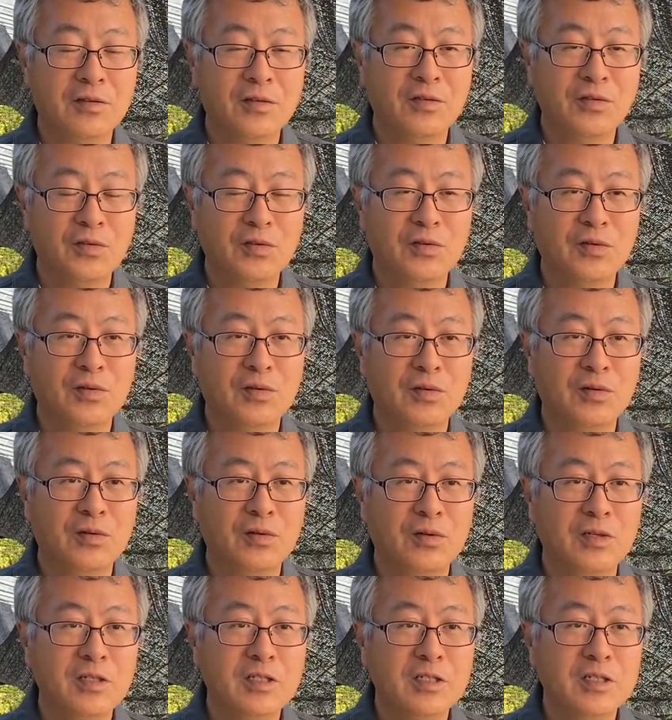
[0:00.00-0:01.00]
そ
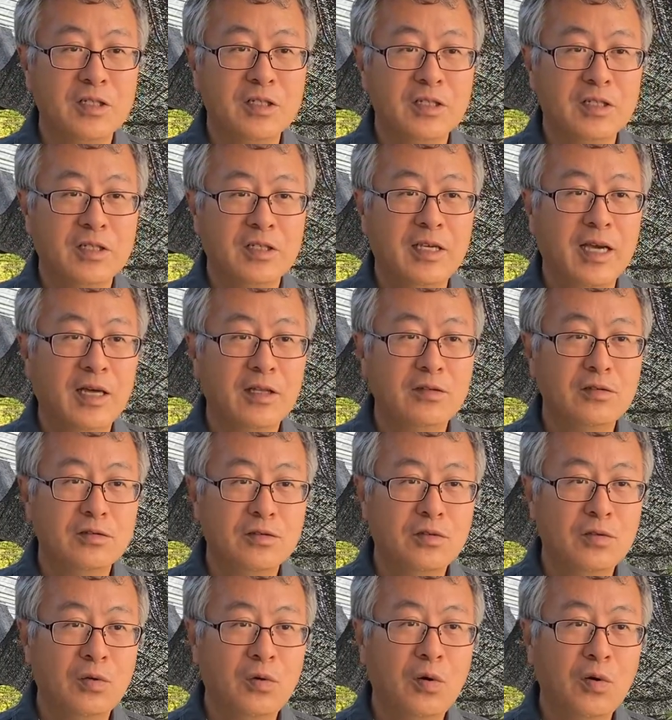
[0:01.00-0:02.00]
の、やる
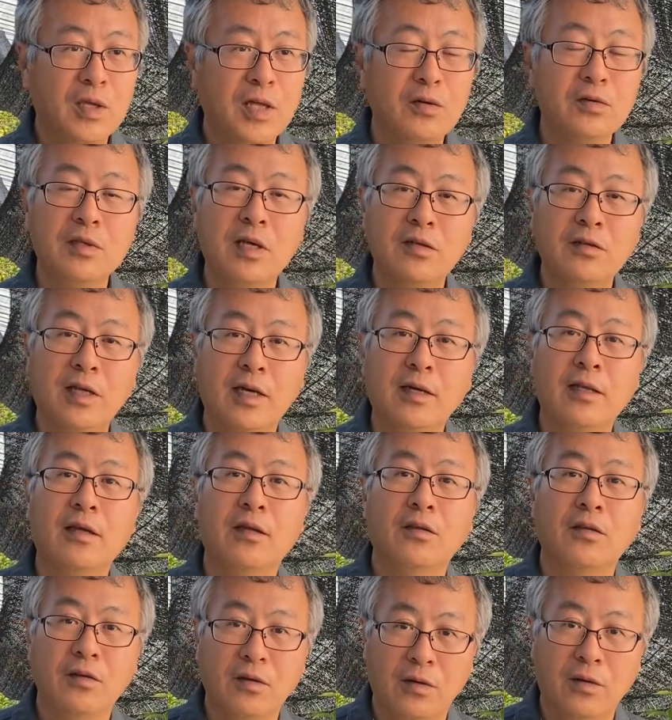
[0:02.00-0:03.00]
と大きくなるだけ
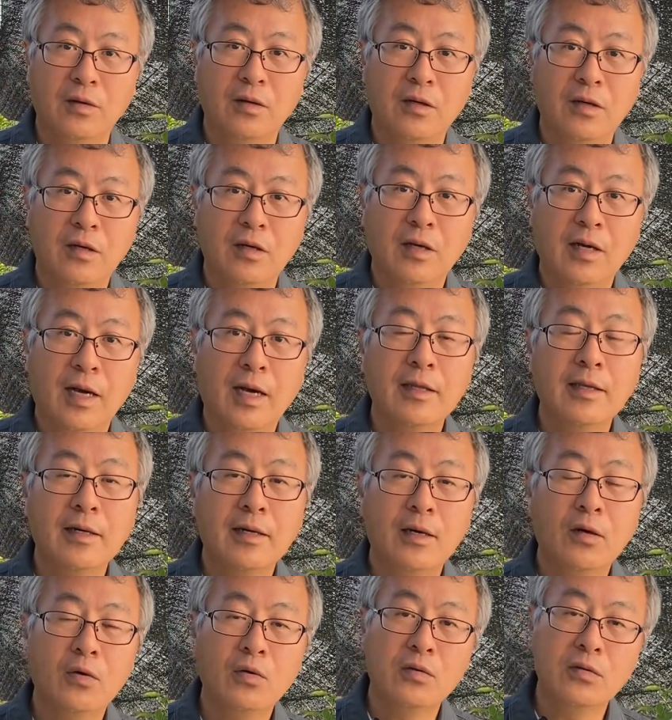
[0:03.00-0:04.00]
なんですよ。花
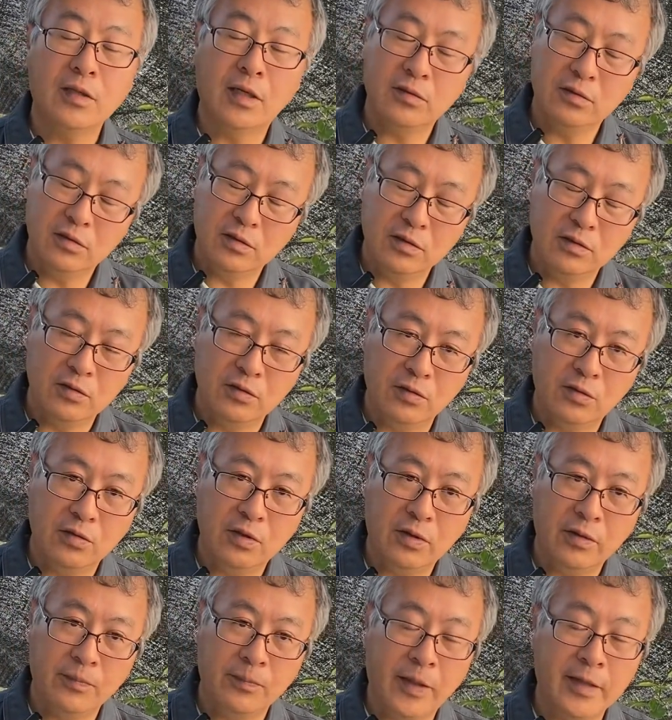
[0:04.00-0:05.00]
が多くなるっていうと、そ
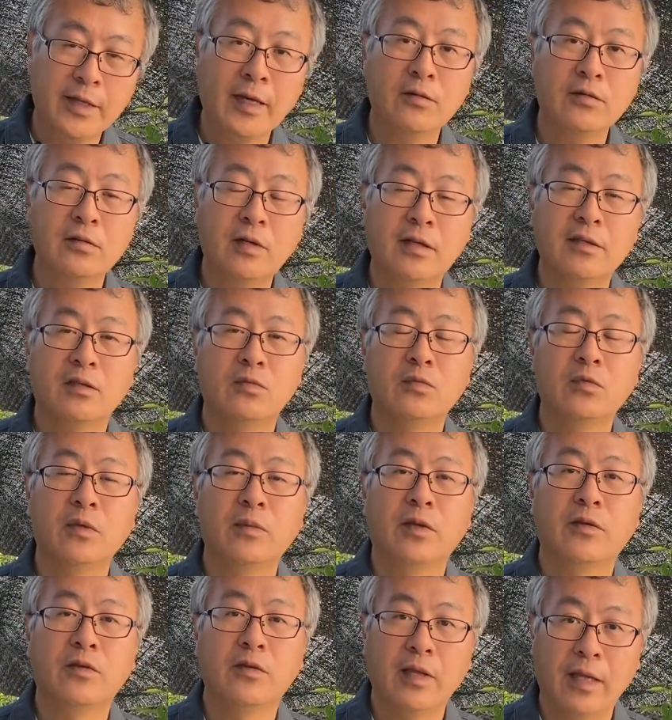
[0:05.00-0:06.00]
れは真逆かと思い
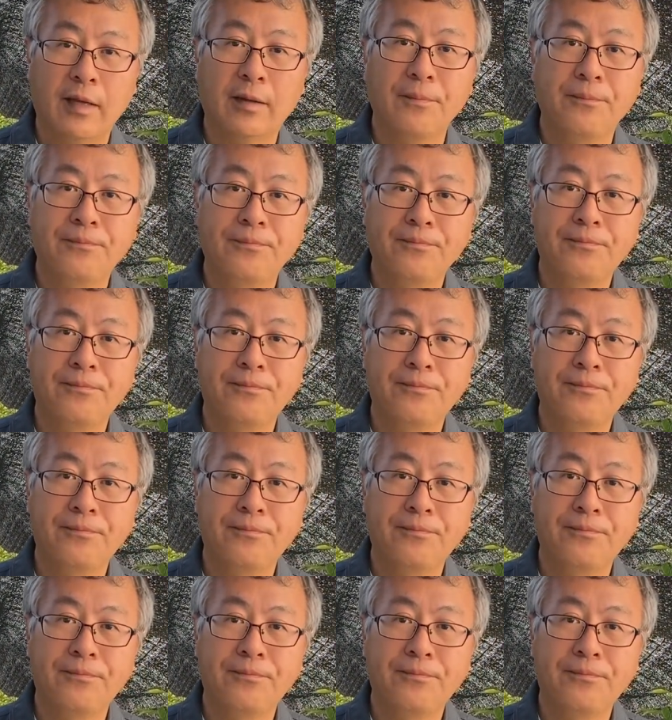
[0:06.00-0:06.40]
ますよね。